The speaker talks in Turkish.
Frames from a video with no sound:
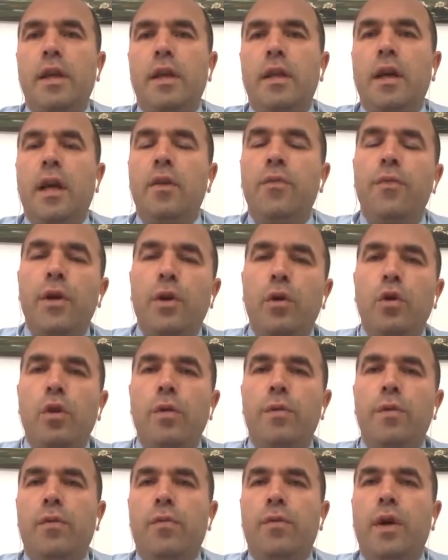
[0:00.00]
Yani Feguli bir
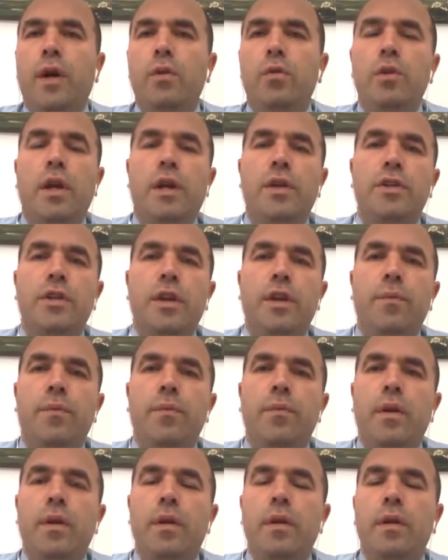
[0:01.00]
defa dün akşam
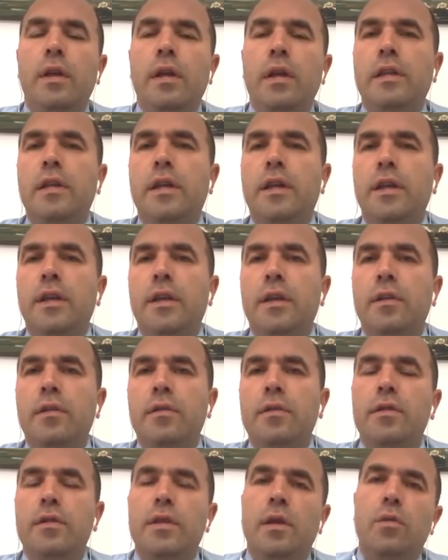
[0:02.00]
e, ilk yarı
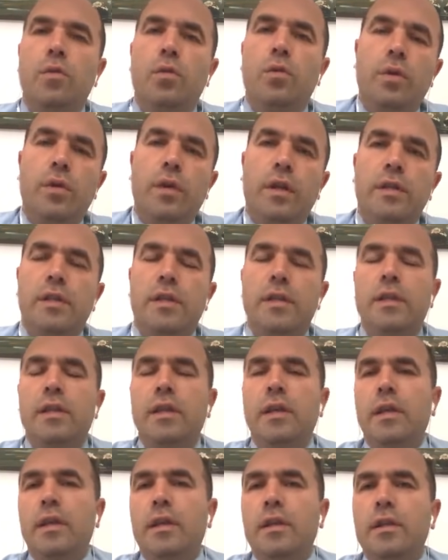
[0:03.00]
işte golün
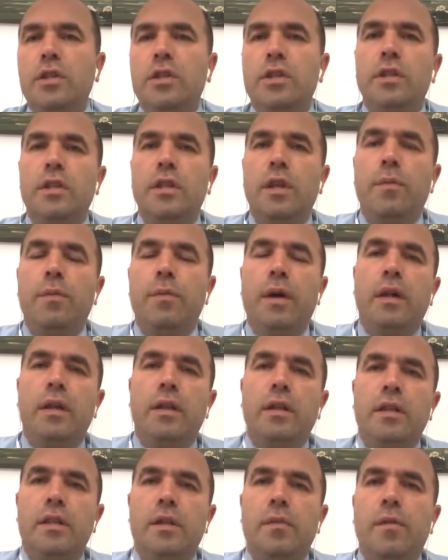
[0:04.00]
asisti dışında
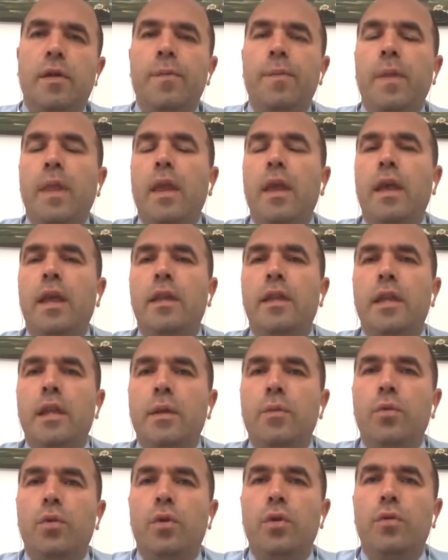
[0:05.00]
bakıldığı zaman etkili
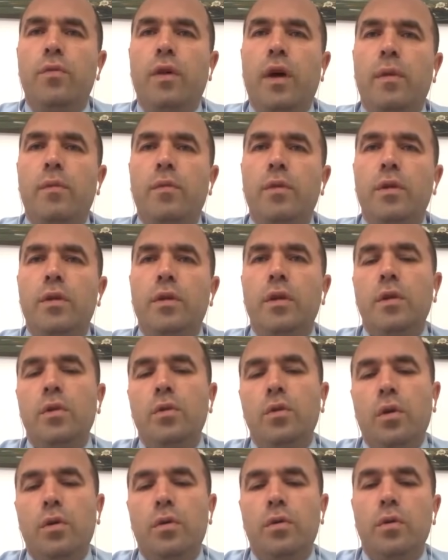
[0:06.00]
bir oyunu var mıydı?
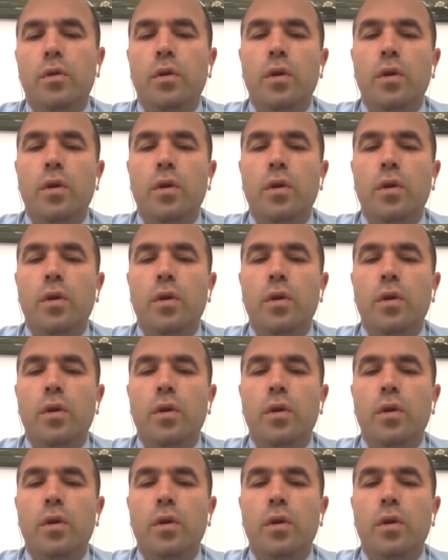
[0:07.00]
Yoktu.